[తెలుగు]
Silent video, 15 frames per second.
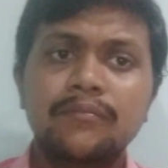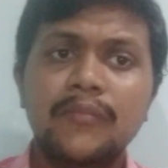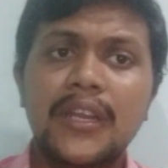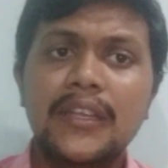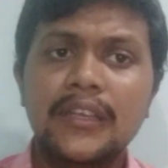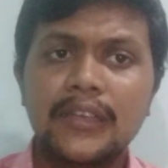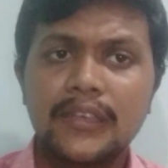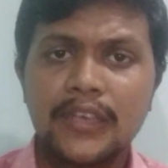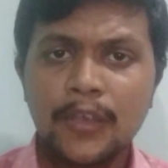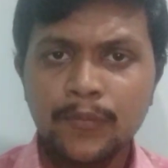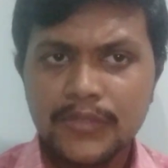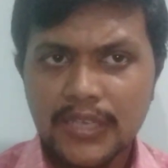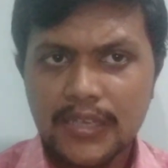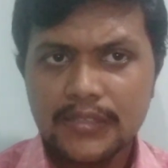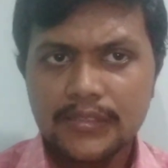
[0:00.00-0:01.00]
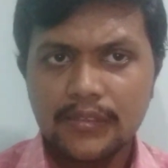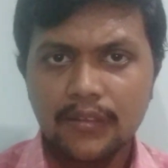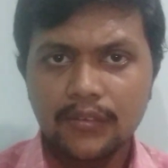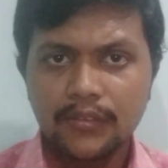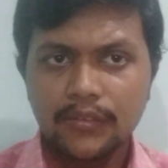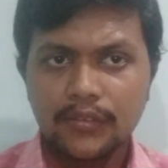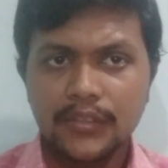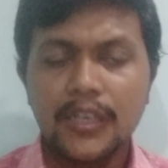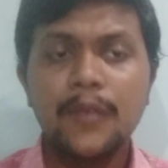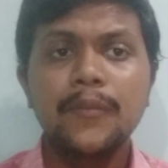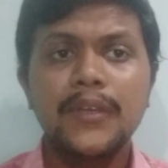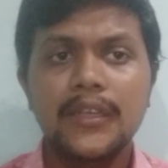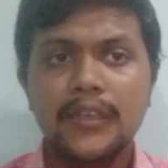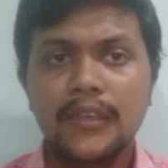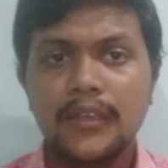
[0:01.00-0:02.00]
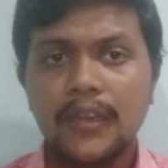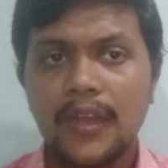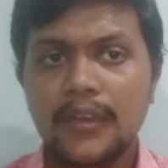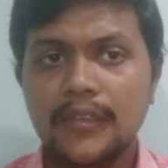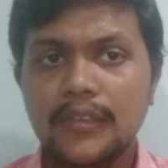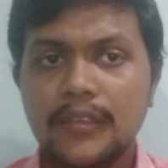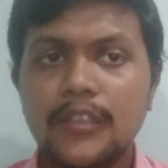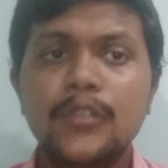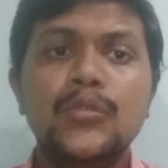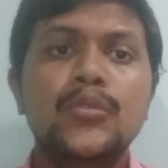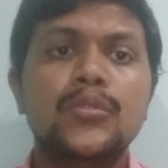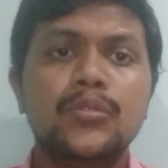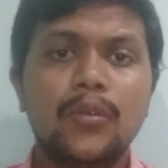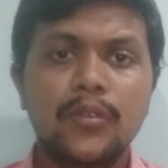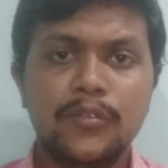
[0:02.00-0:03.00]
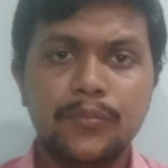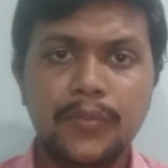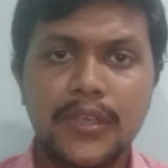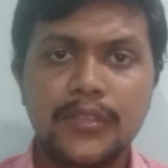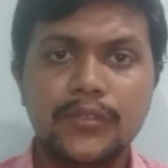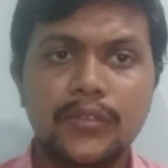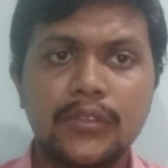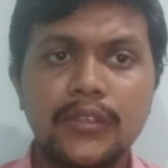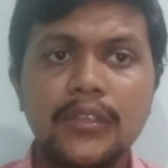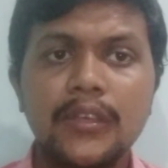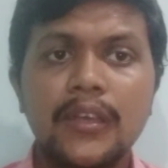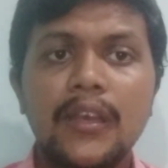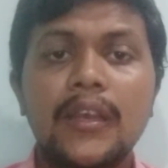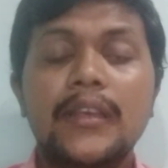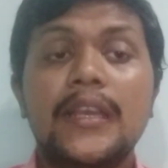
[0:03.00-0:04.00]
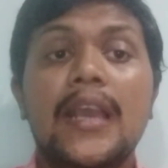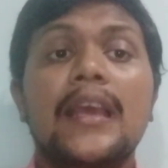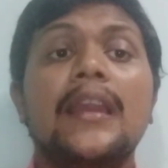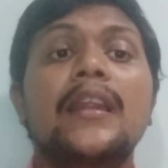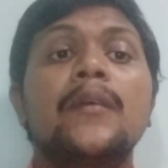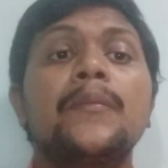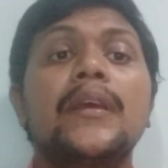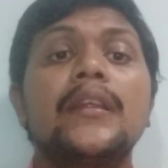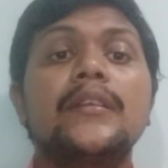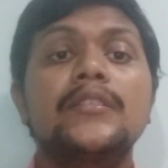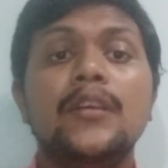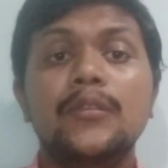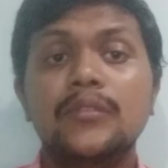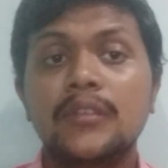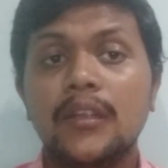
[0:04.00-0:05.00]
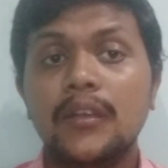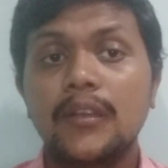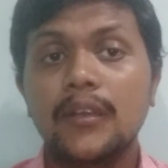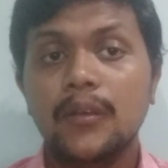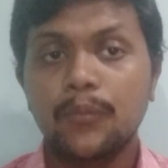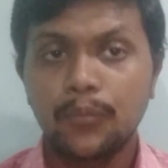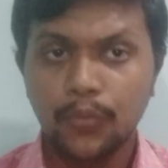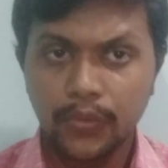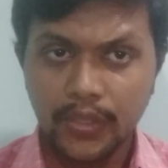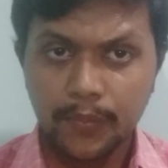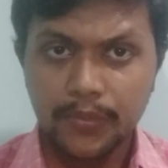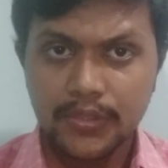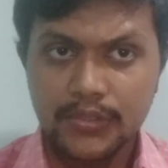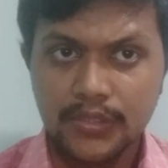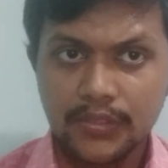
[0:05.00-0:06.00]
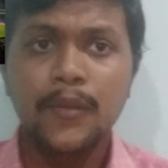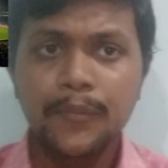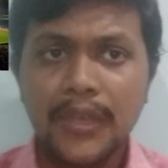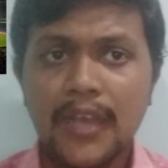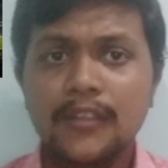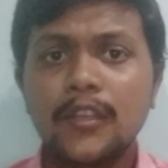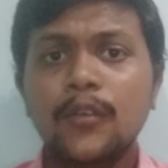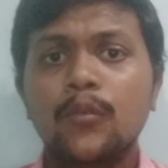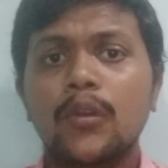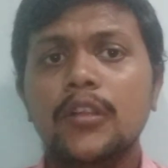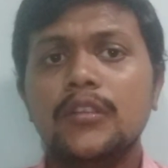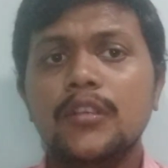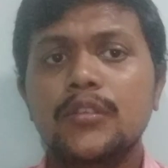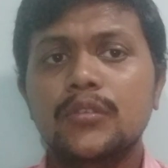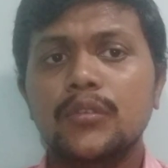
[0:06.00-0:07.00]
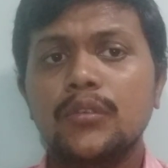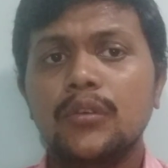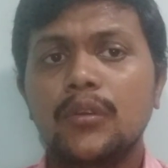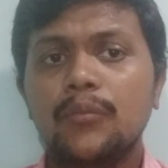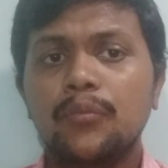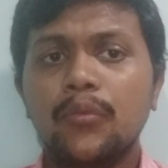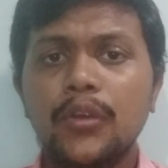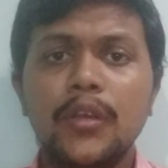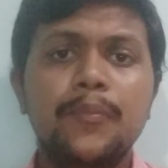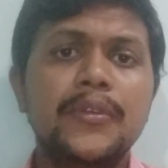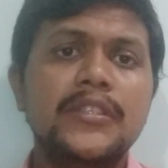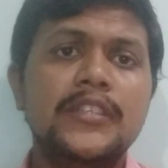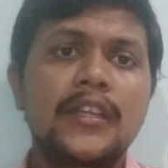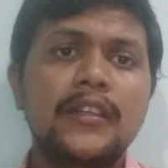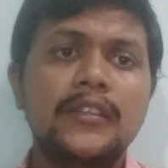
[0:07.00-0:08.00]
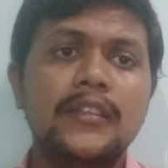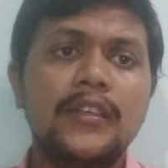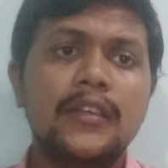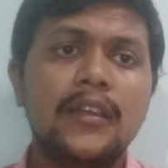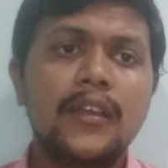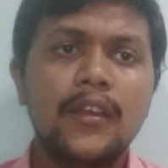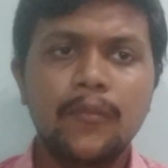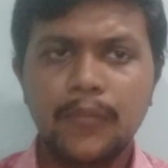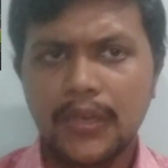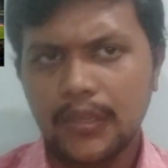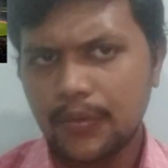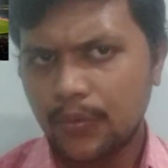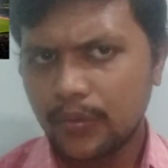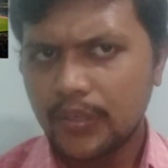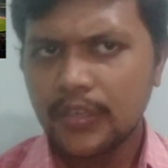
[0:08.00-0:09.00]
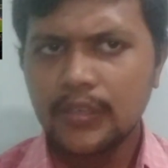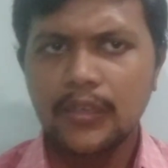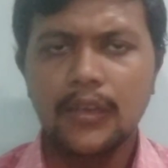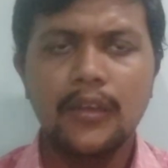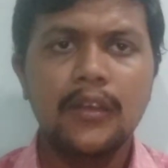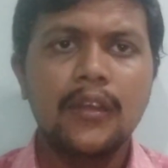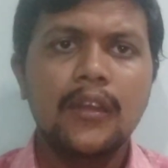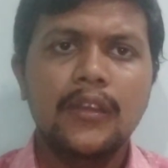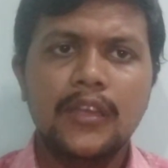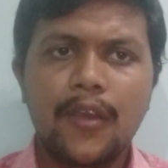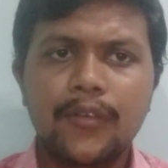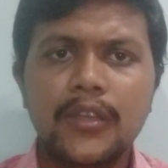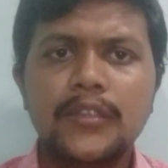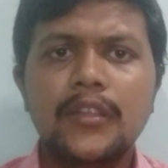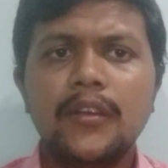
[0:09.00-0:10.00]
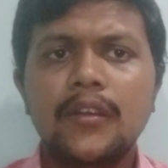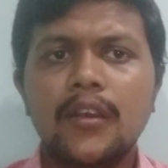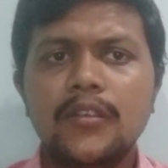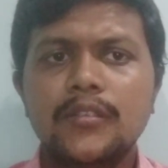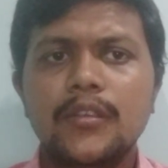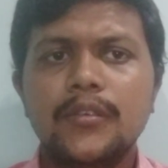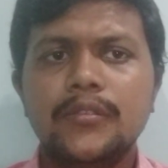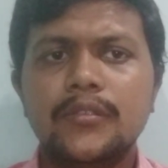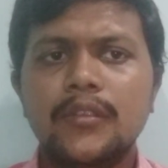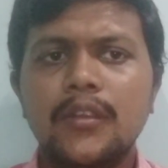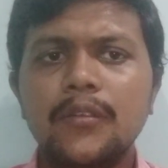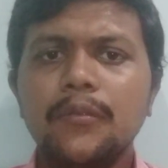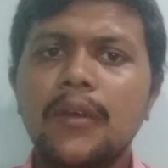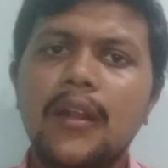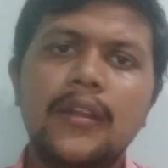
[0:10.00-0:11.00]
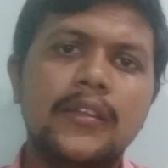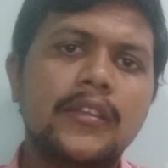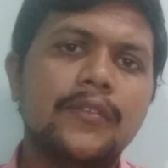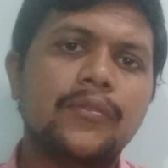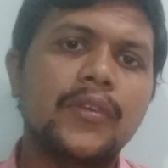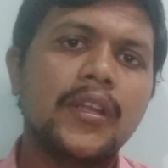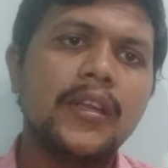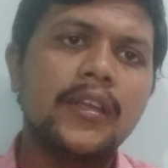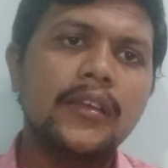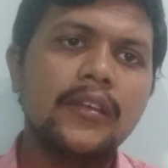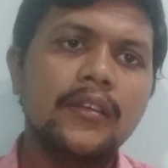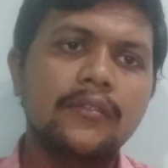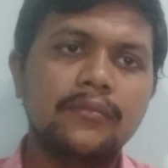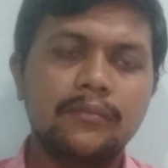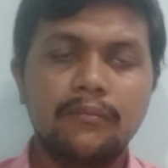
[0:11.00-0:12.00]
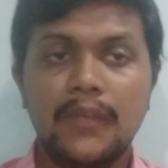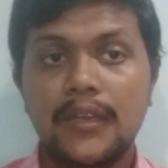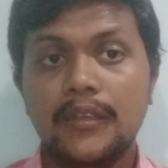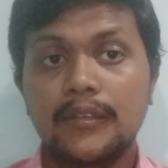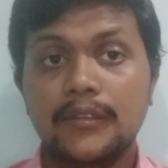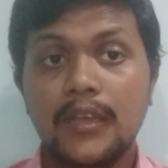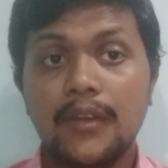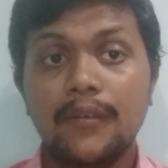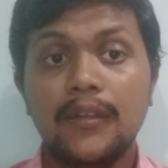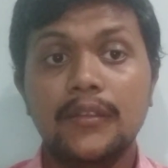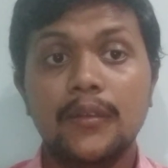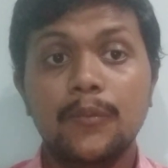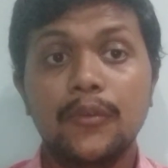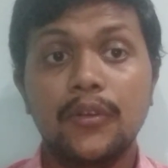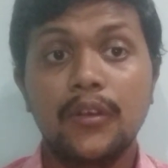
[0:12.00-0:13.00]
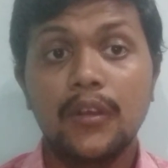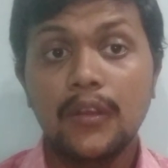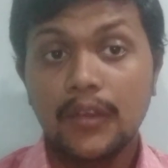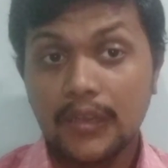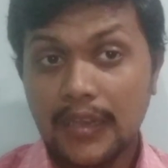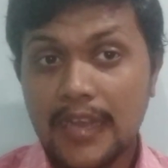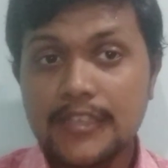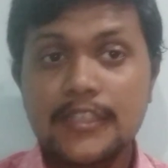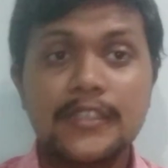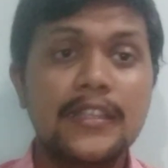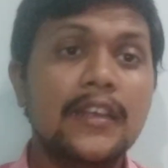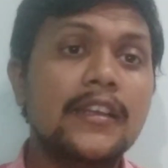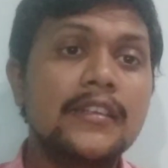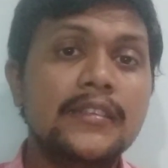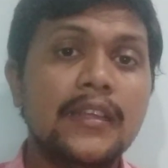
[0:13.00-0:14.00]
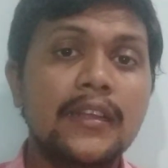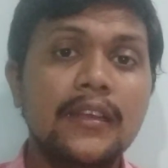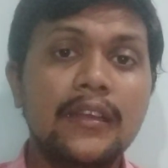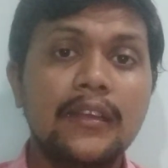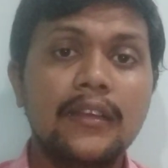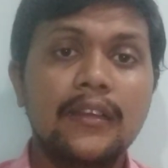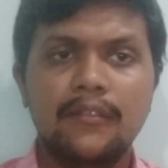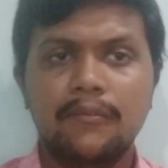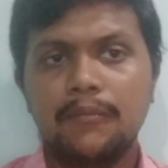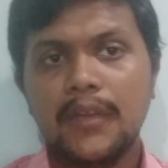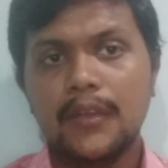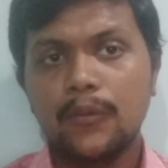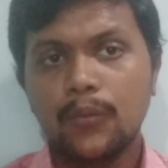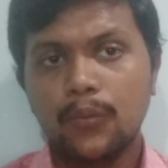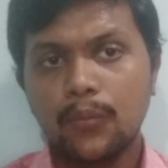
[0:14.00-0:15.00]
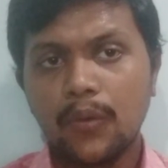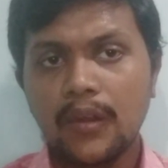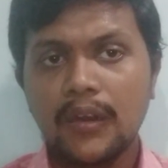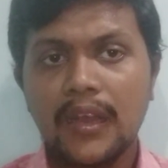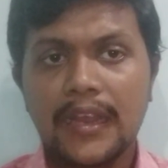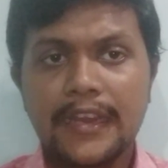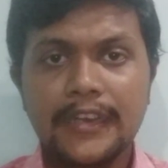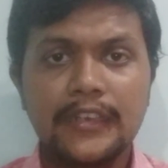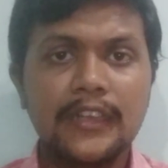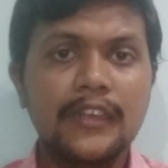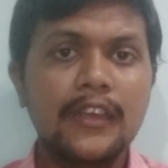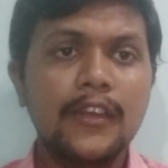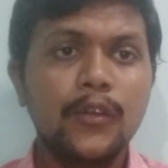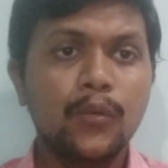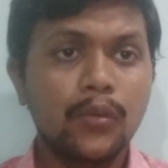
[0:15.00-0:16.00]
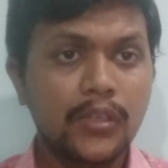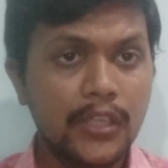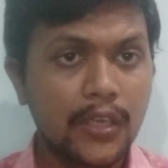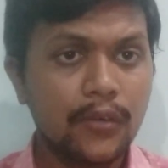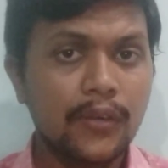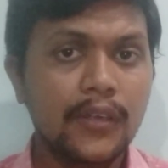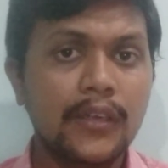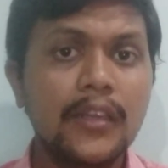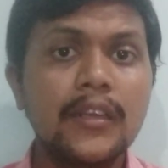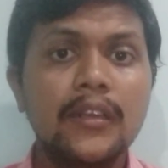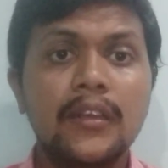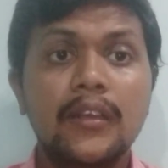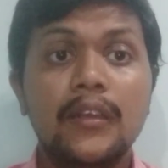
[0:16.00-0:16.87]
మరి ఏం చేస్తారు ఏమిటి అనేది చూసుకోవాల్సిన పరిస్థితి ఉంది ఎక్కడ మరి జరుగుతుందంటే పూణే పిచ్ మీ అందరికి కూడా తెలుసు పూణే పిచ్ అనేది మరి రొటీన్గా ఎవరైతే టాస్క్ వేస్తున్నారో వాళ్ళైతే ఫీల్డింగ్ మరి తర్వాత ఏమో ఖచ్చితంగా సరే మరి వన్ ఎయిటీ కానీ కొట్టారు అంటే